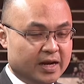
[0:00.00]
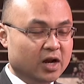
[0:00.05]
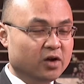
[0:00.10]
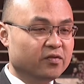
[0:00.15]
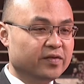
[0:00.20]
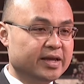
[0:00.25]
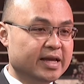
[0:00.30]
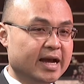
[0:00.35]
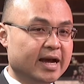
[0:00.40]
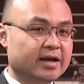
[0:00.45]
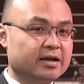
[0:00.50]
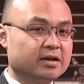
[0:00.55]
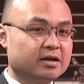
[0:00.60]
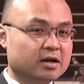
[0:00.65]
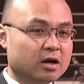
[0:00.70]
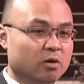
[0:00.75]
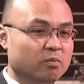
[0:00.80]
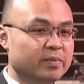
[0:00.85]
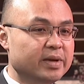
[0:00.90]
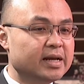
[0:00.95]
về lâu về dài
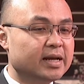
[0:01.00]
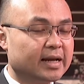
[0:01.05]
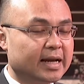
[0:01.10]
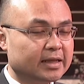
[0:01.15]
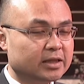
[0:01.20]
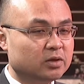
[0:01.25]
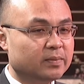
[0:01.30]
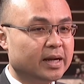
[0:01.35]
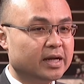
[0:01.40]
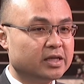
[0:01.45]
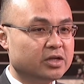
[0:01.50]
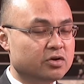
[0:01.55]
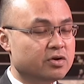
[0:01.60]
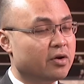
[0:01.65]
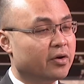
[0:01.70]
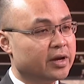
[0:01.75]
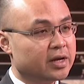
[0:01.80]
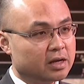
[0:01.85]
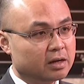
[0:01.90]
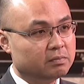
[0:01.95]
không biết là các tiểu bang
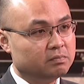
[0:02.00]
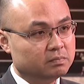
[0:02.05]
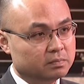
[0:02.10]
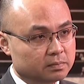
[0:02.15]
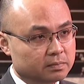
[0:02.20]
chịu nổi hay không